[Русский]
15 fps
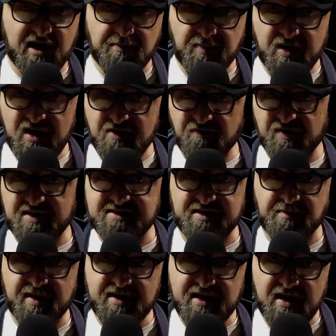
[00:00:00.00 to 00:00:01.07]
Скобеевых,
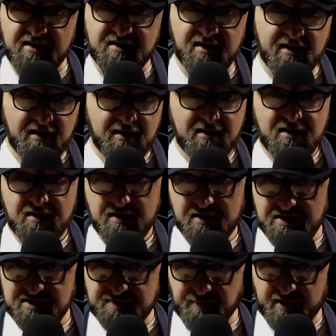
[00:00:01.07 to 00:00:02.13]
Симонян
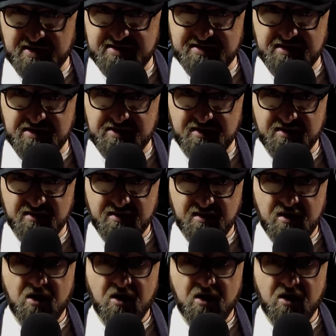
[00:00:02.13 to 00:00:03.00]
и спросить,